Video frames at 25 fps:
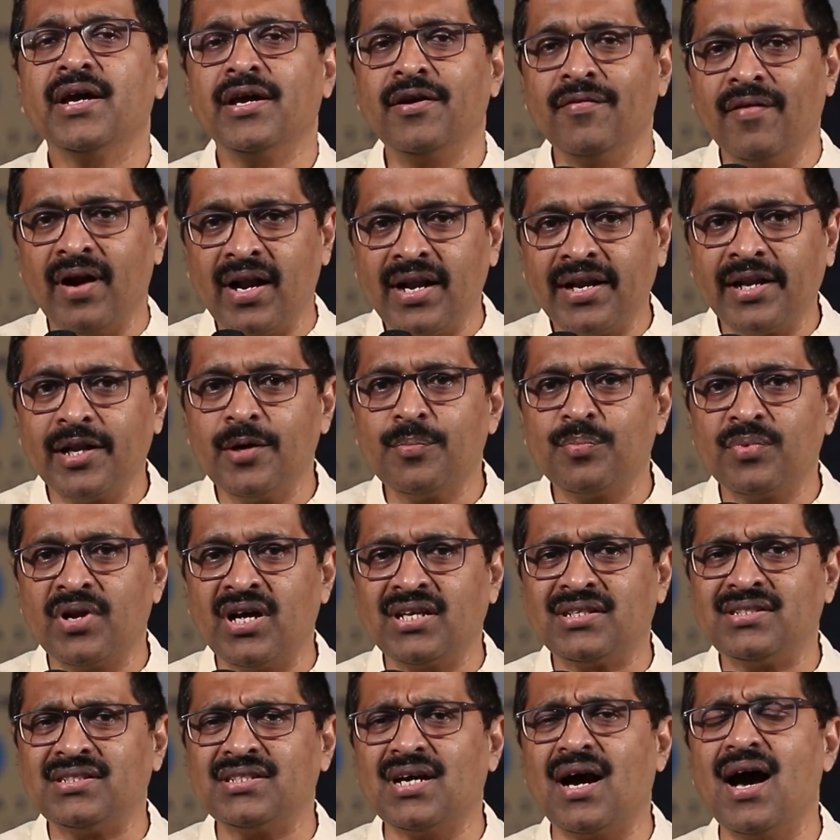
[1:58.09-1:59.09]
ఇవాళ రేపున
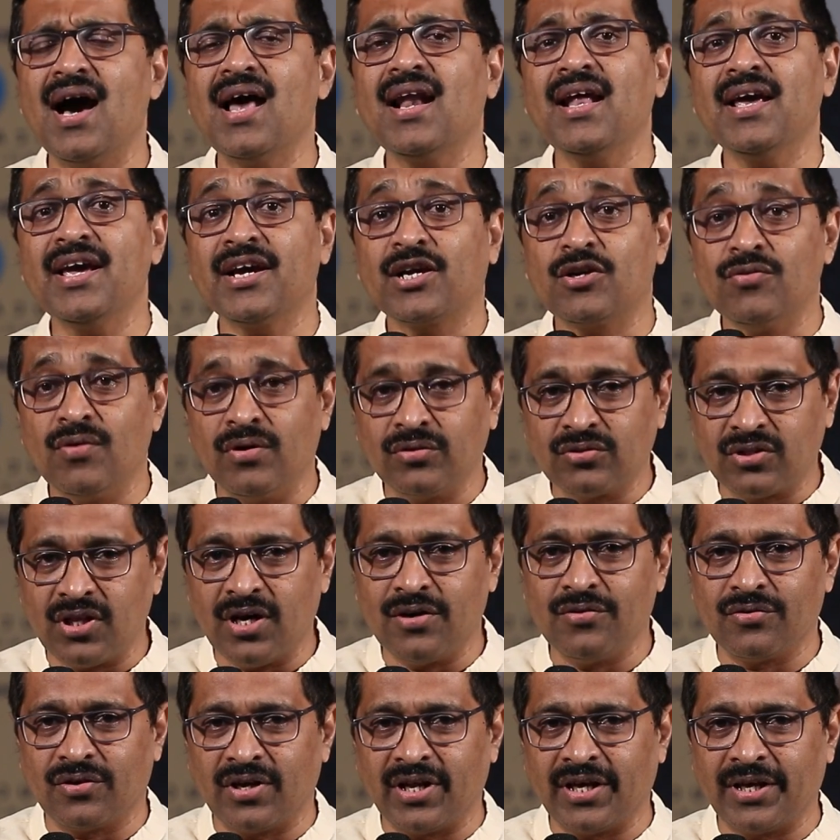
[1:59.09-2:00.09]
చాలా ఎక్కువ అవుతూ
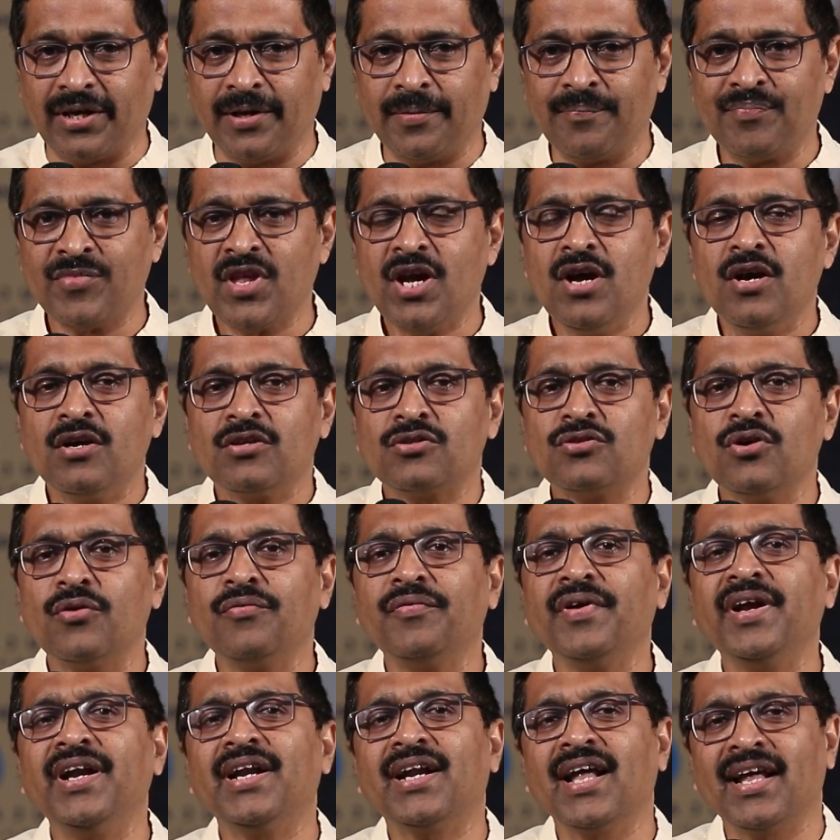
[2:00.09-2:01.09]
ఉన్నాయి సో
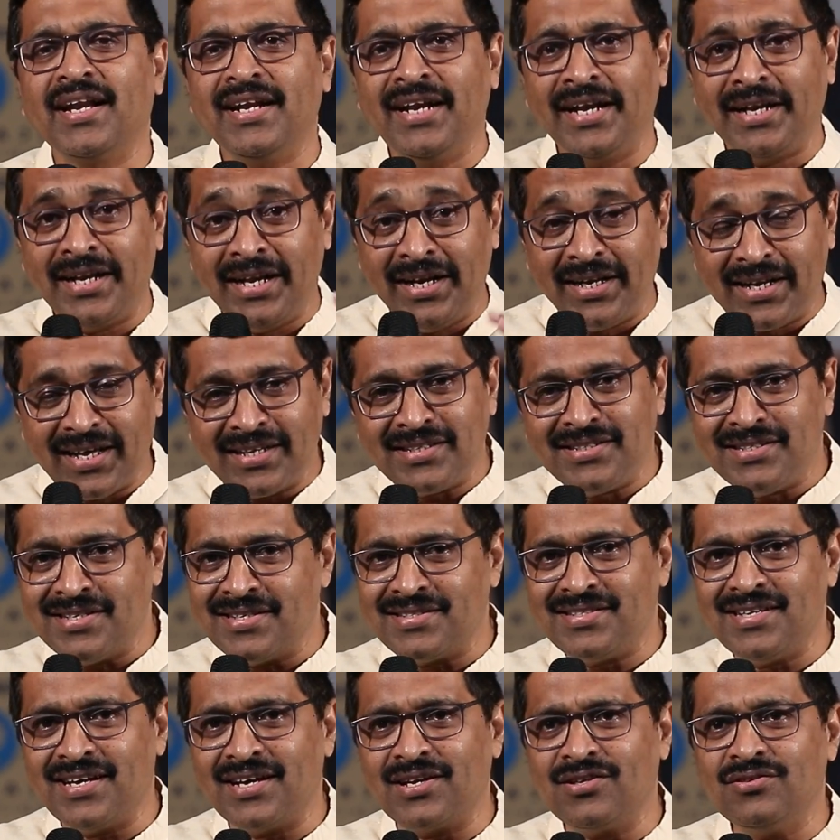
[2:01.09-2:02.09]
వీటన్నిటిని టచ్
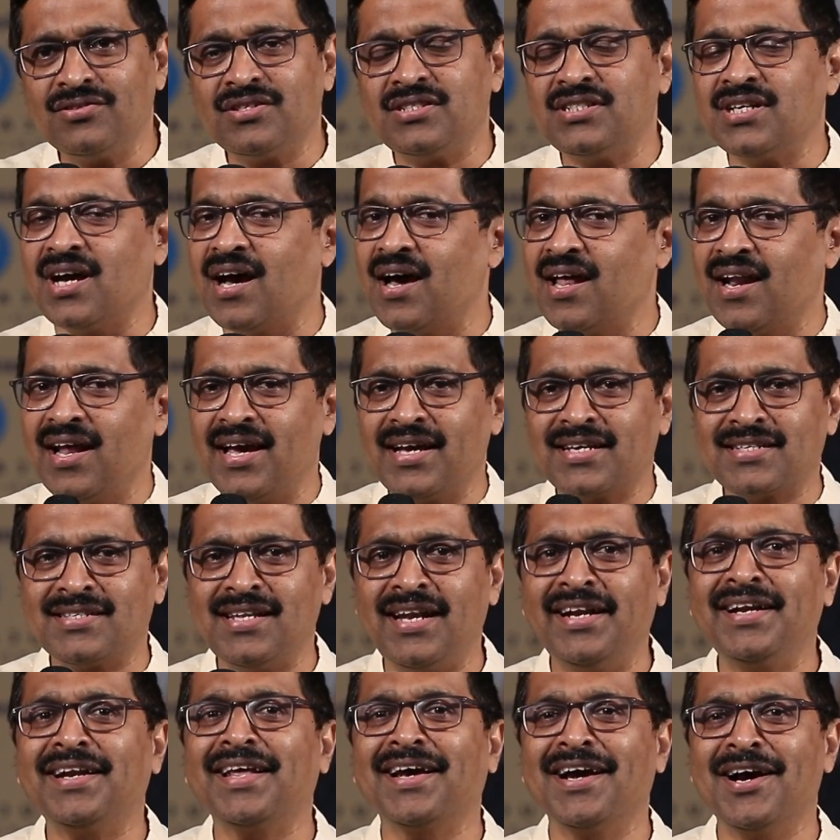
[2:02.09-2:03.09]
చేశారు చాలా
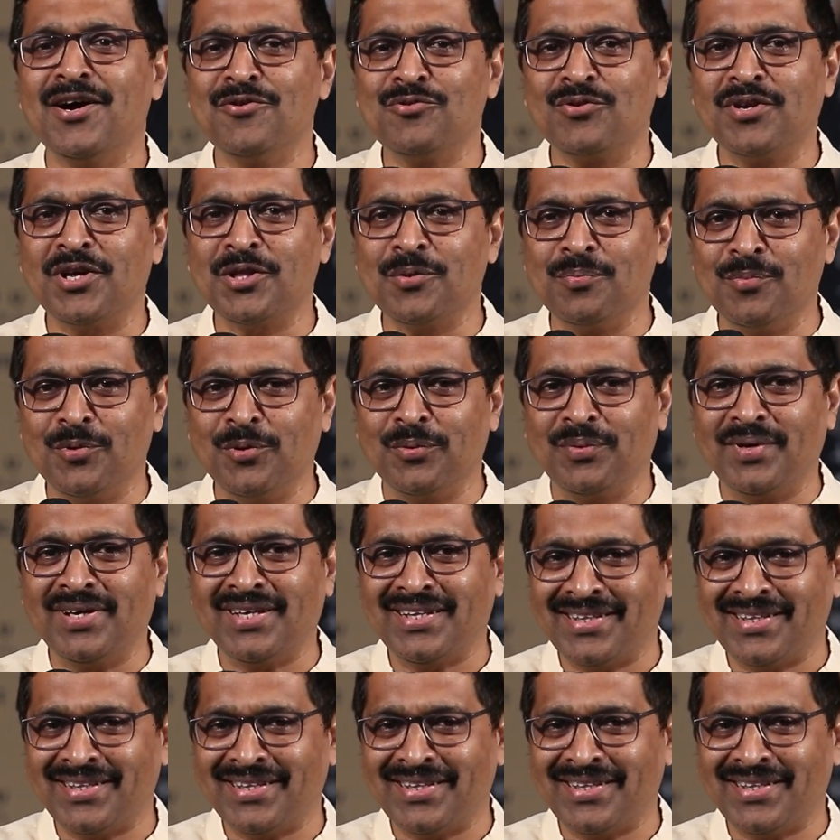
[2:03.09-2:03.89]
ఎక్సలెంట్గా ఉన్నది మూవీ